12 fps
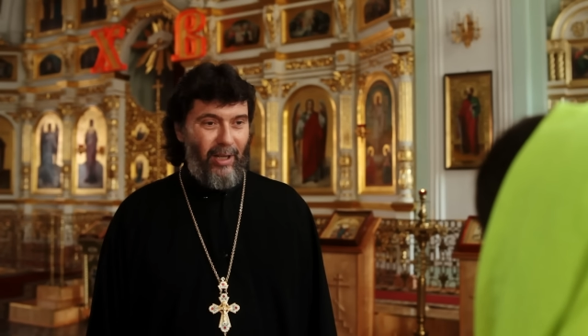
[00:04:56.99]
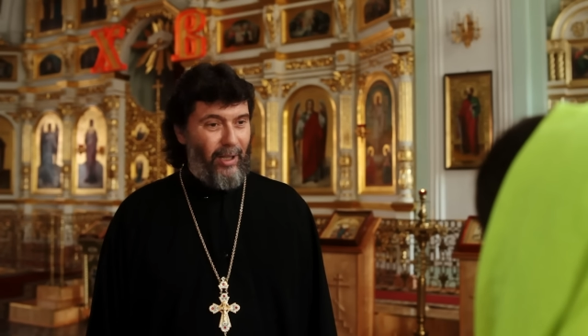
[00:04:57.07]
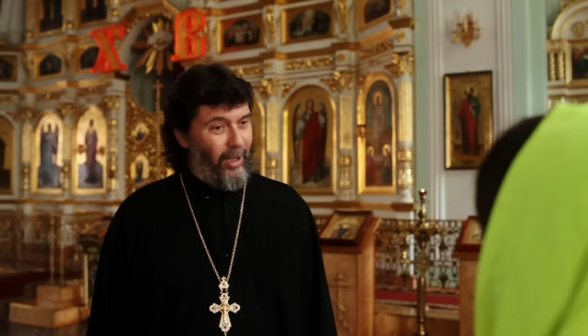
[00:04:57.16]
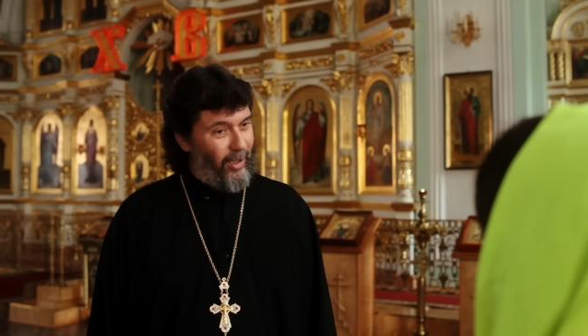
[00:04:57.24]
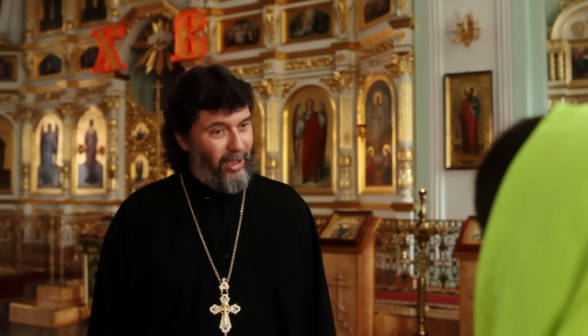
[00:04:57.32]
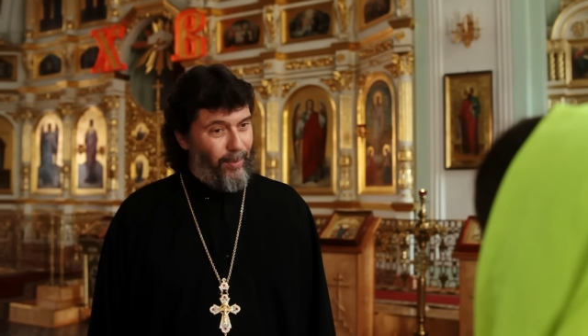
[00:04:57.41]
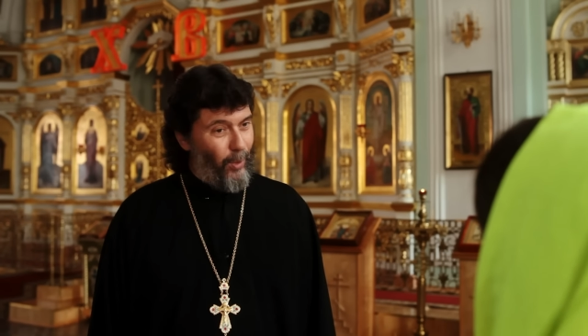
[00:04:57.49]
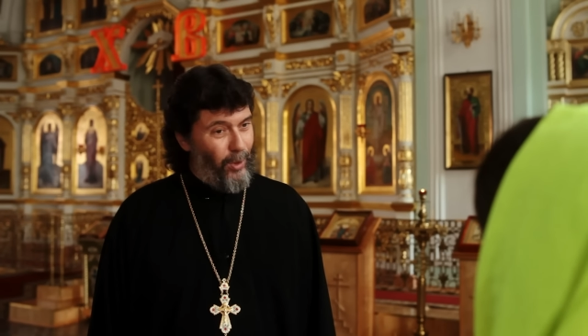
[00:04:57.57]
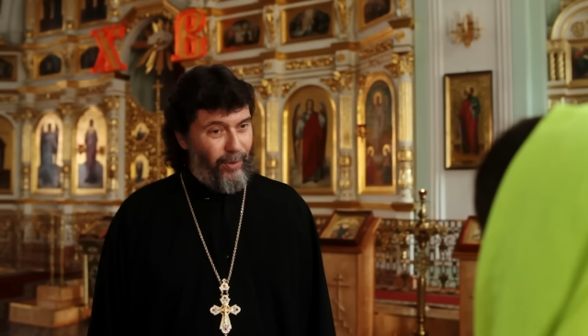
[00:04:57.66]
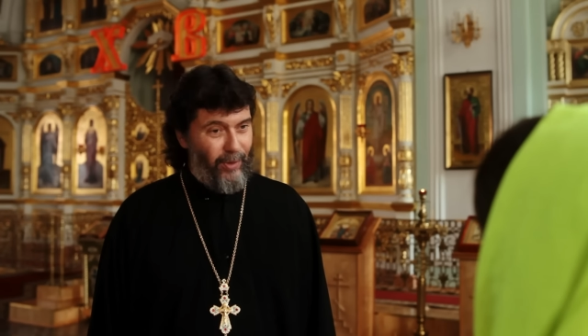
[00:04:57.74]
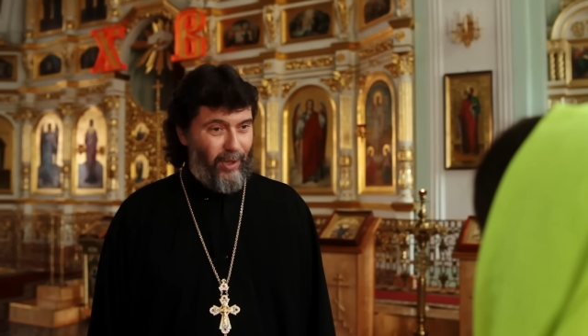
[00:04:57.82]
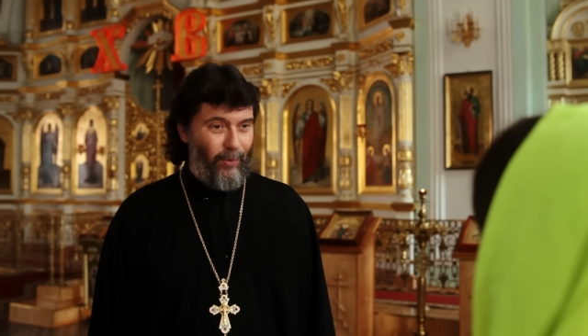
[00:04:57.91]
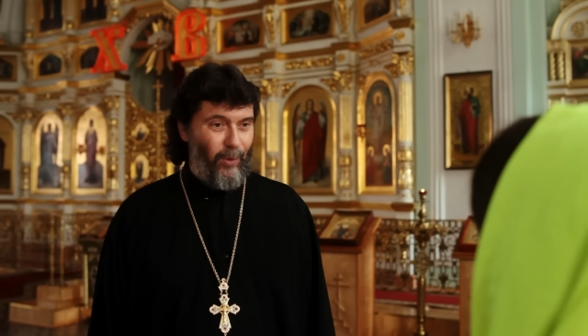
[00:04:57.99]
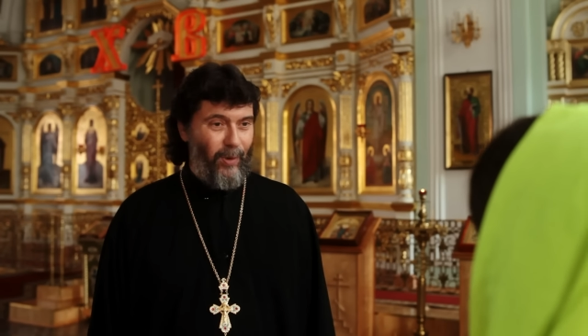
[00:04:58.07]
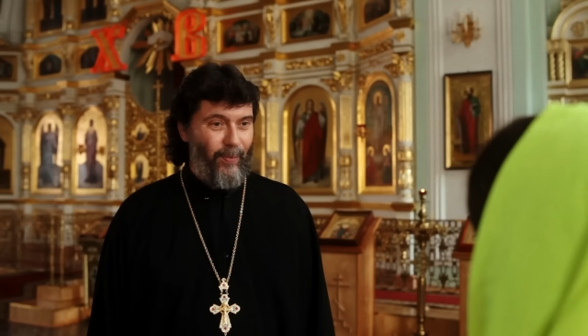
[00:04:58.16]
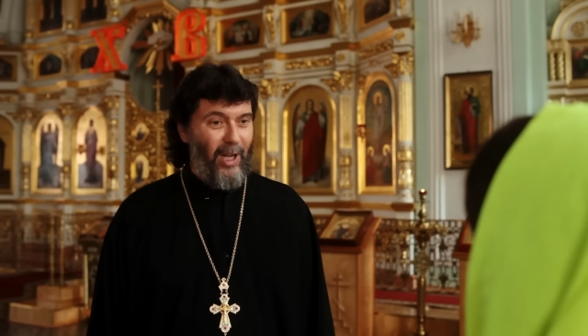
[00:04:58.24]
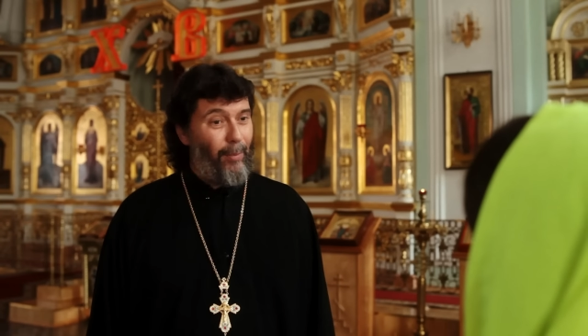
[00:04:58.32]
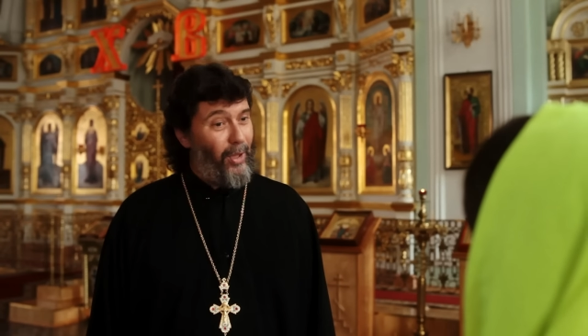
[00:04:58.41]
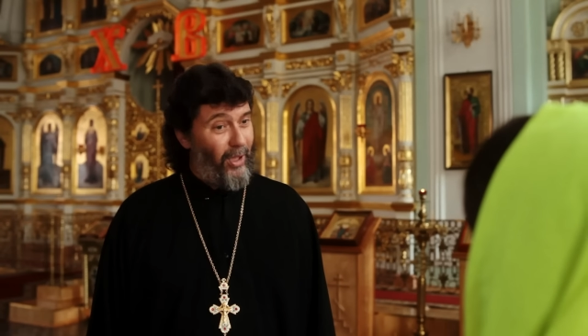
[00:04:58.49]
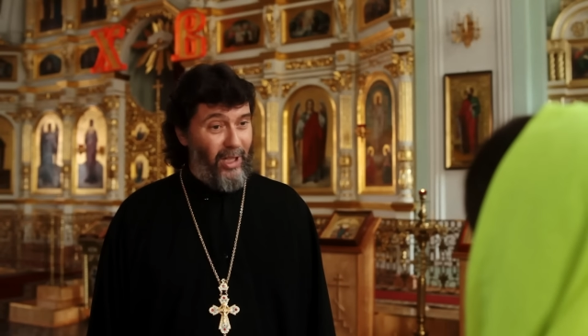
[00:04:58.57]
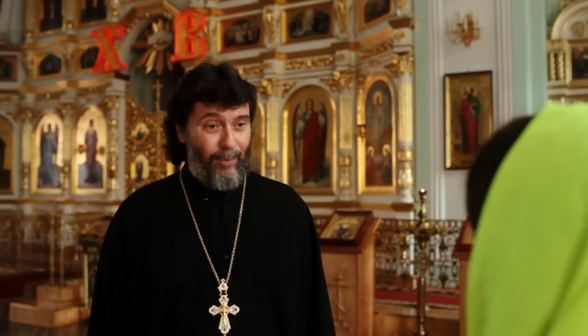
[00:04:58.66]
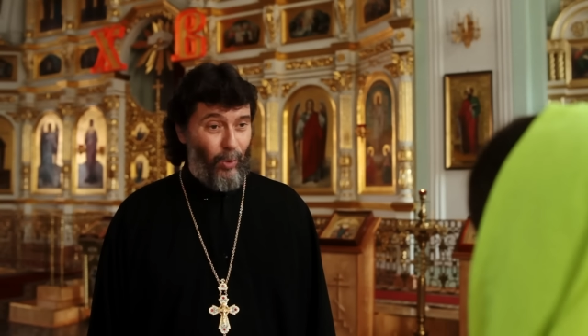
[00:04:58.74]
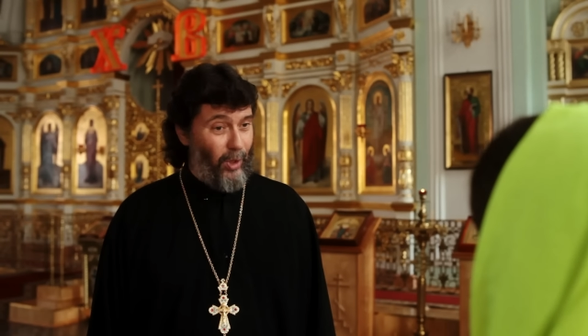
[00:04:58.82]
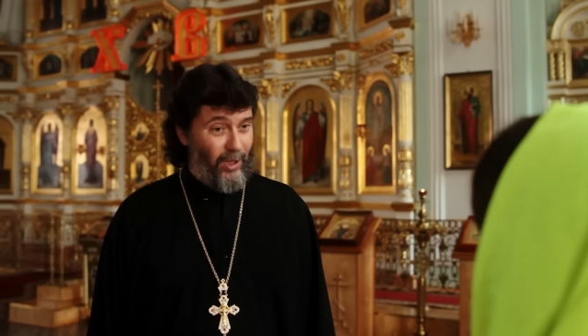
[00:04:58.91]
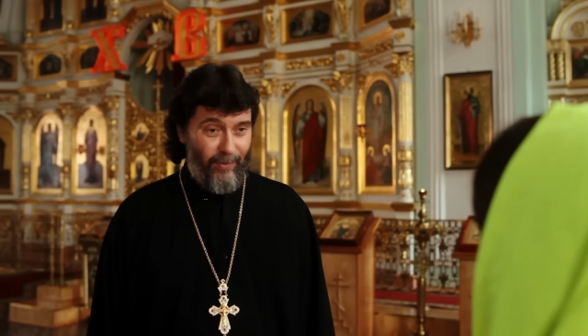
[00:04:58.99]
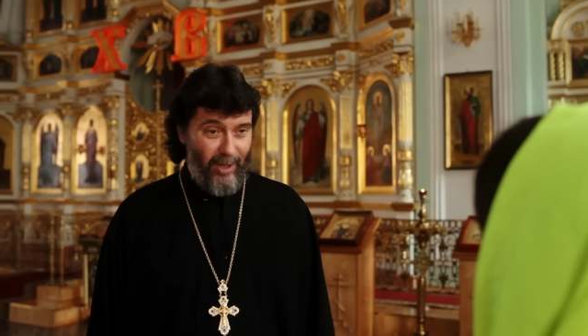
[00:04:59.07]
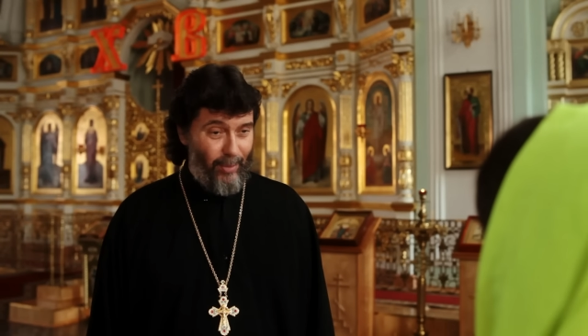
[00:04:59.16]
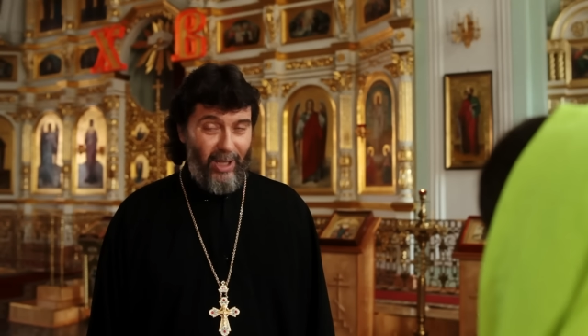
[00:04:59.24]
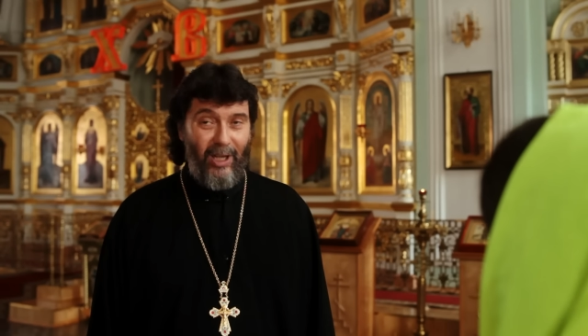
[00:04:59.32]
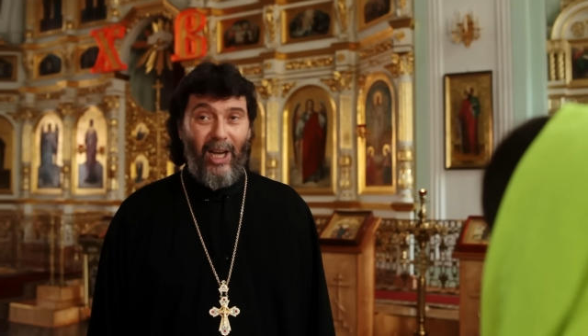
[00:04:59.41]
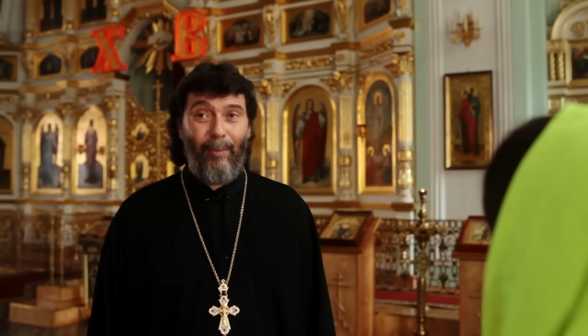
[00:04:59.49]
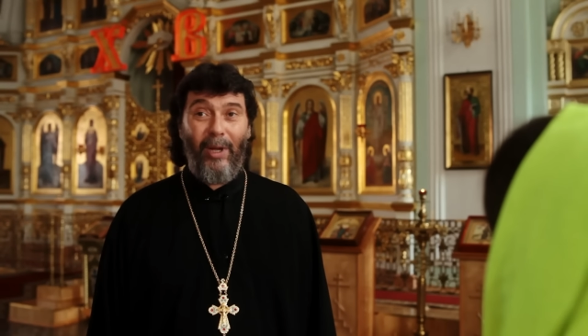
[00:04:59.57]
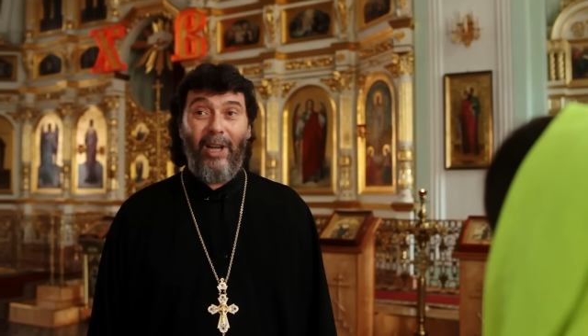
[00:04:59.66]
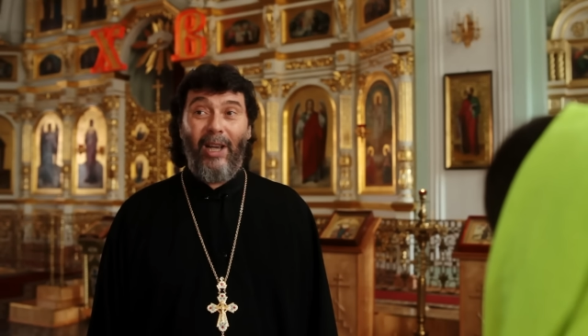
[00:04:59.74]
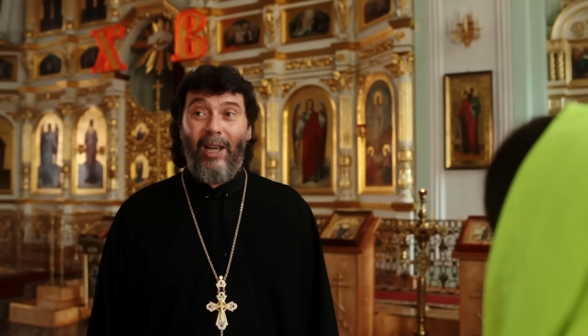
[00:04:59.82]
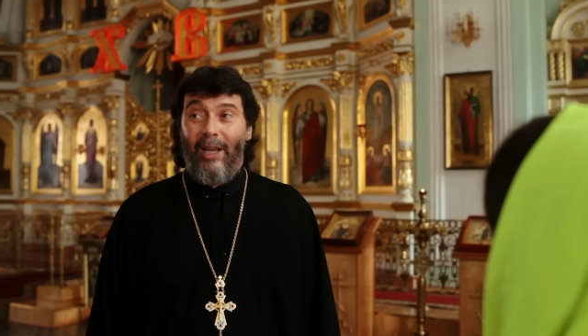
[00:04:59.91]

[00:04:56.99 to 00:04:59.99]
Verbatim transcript: грешить против Него, обижать Бога своими грехами.